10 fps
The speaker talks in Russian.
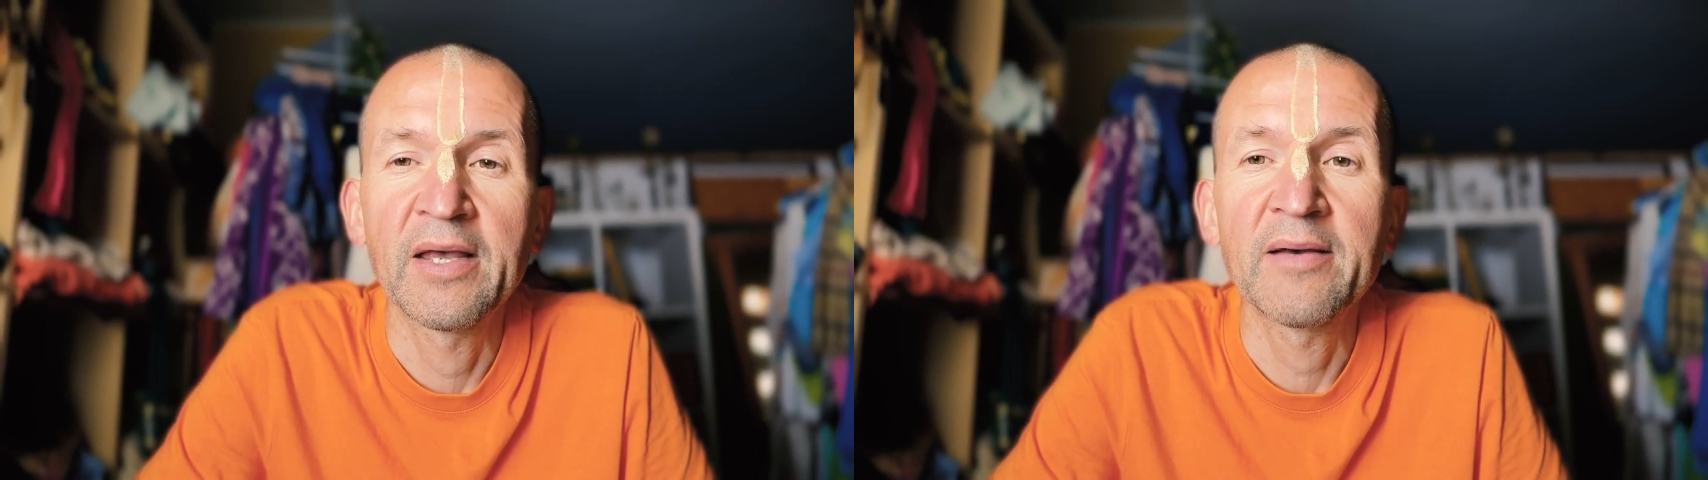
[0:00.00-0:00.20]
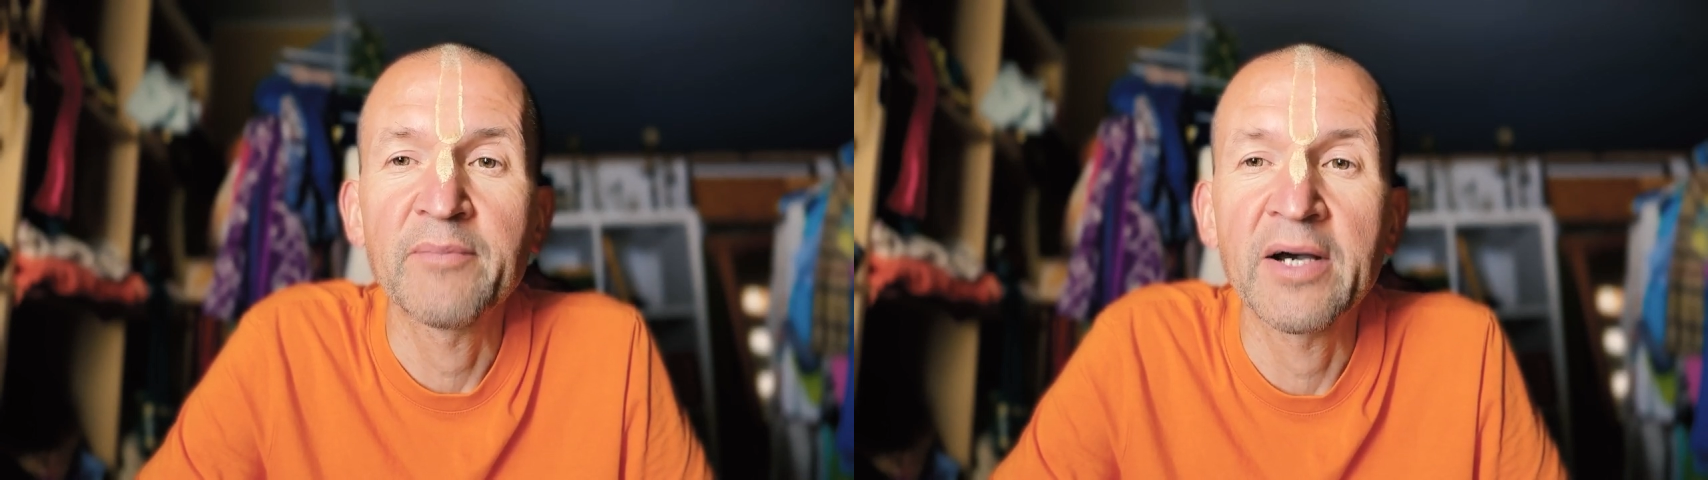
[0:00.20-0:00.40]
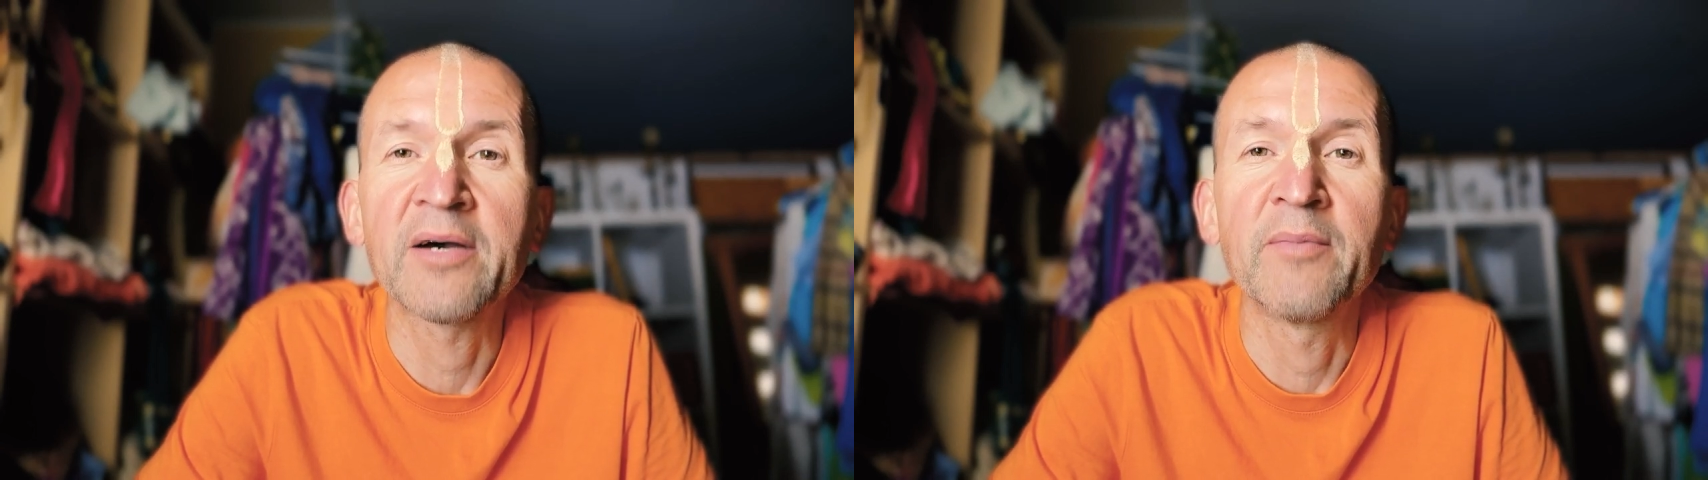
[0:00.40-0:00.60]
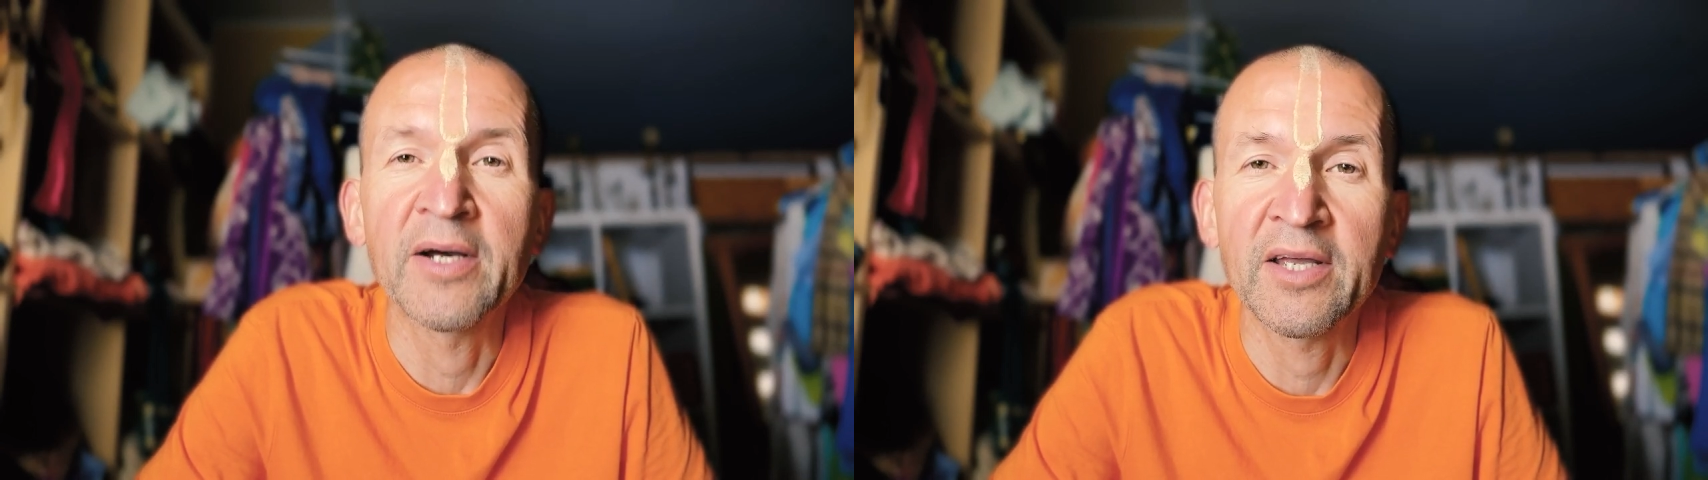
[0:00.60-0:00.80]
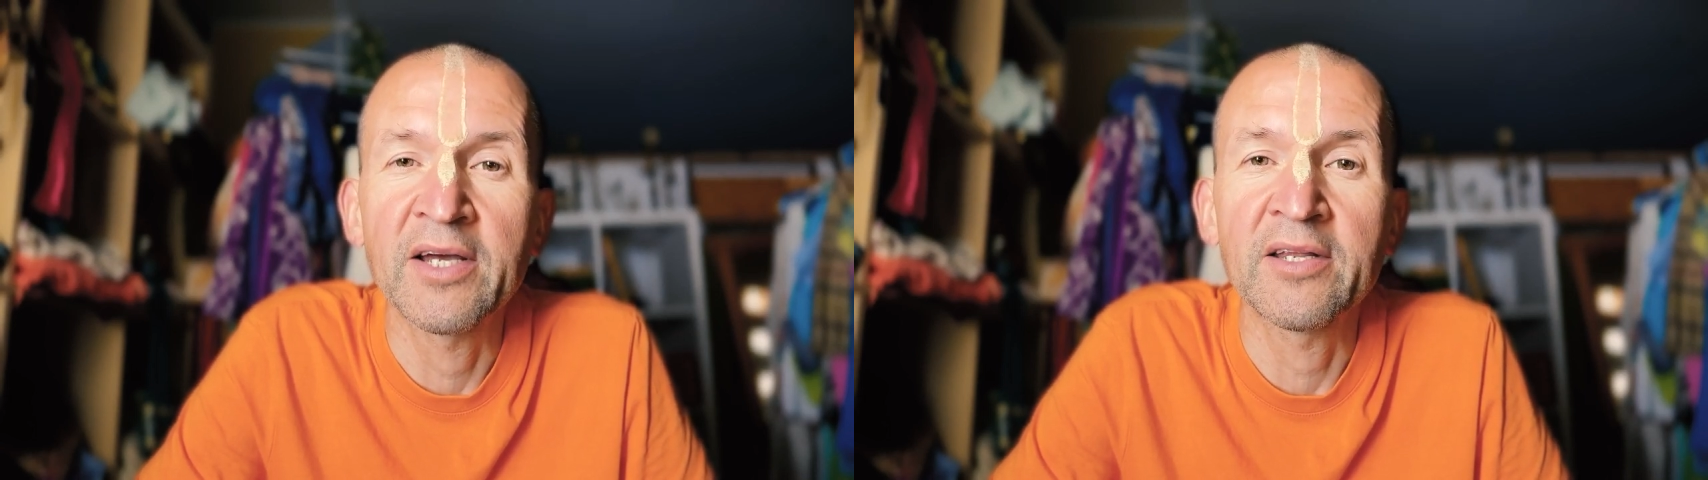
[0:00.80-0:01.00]

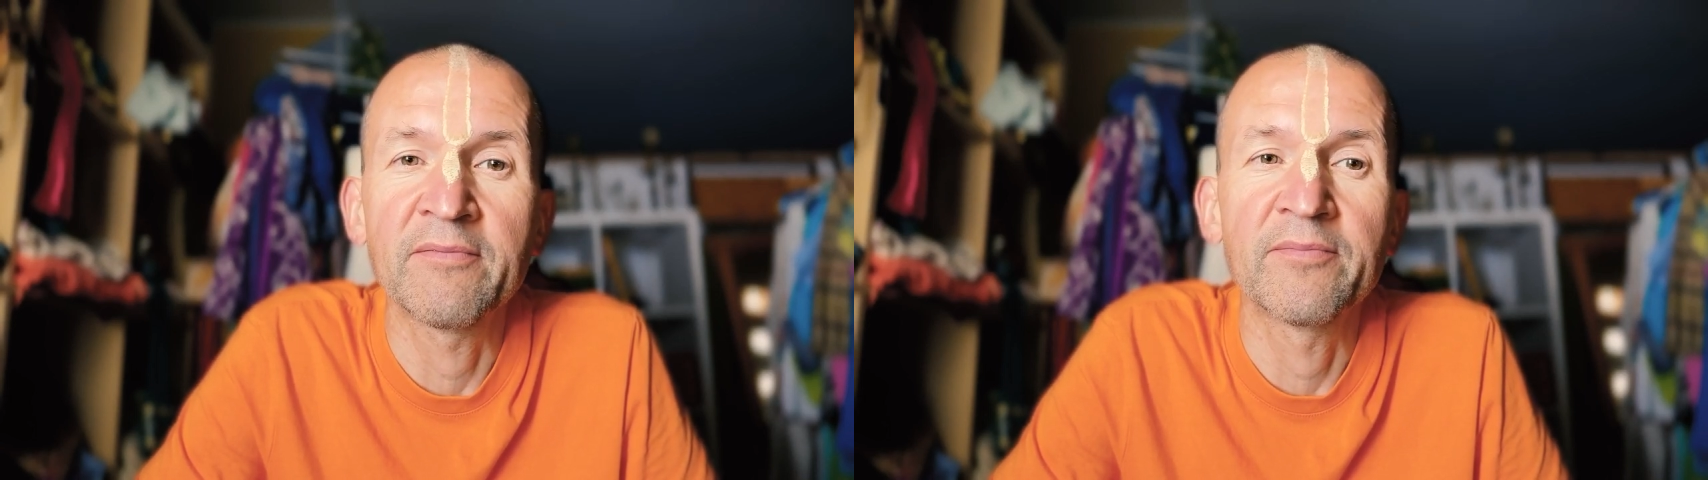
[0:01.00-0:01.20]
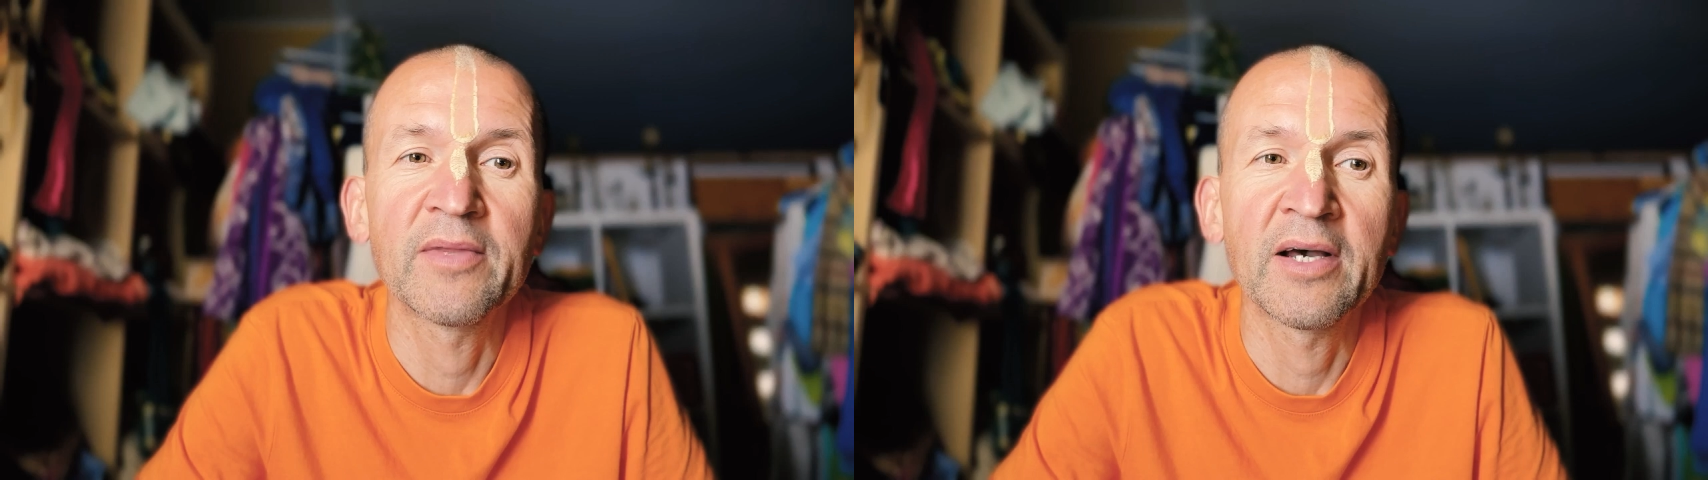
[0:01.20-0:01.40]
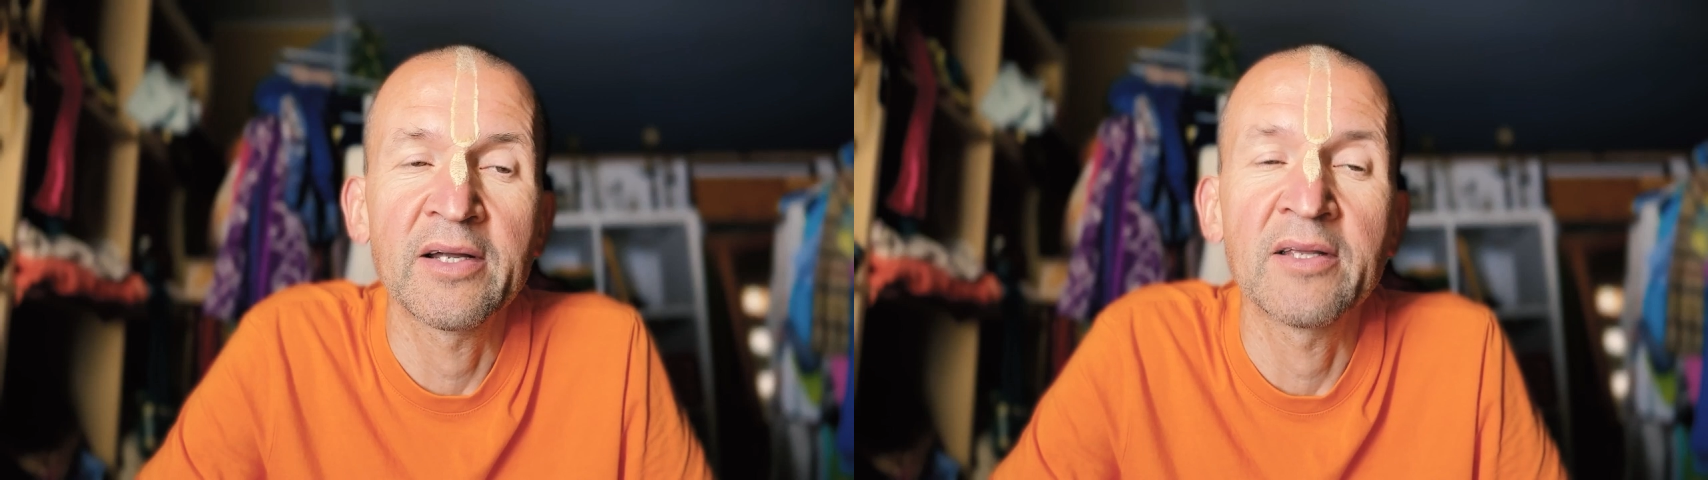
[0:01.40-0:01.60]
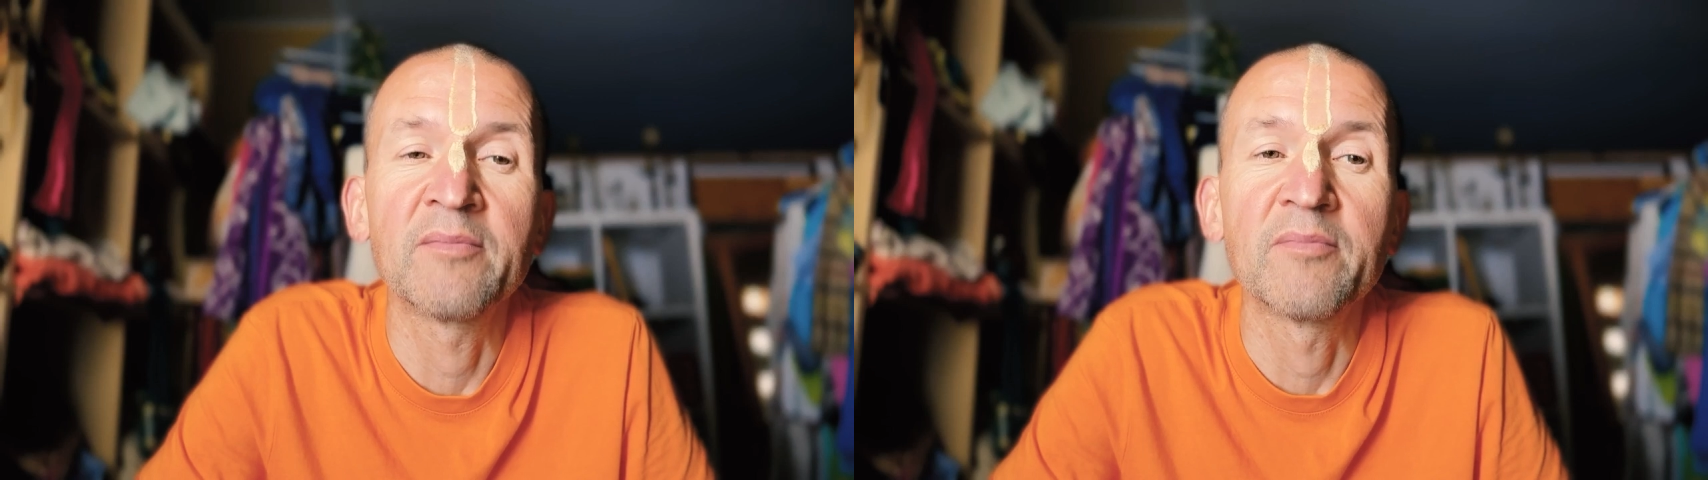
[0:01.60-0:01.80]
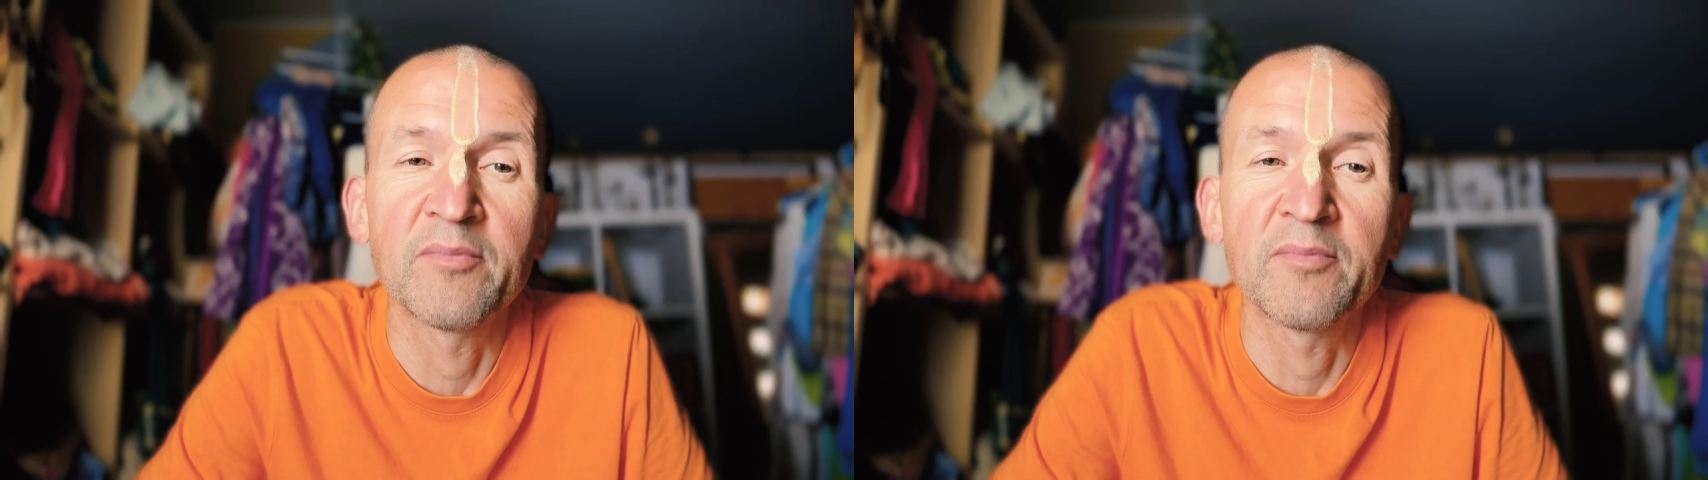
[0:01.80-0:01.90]
Брахмагьяни, они